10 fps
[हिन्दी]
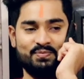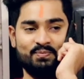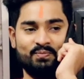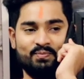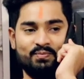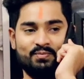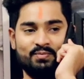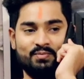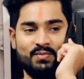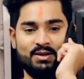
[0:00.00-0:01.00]
अच्छा
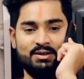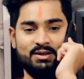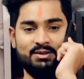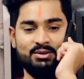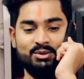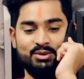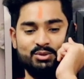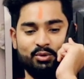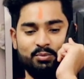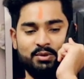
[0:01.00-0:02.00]
हम्म लेकिन थोड़ा
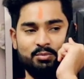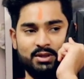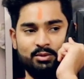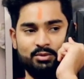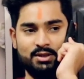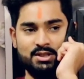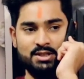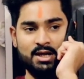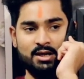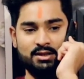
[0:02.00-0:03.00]
शॉक मतलब
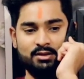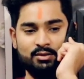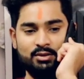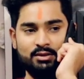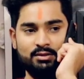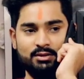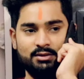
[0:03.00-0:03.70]
सच है ना ऐसे तो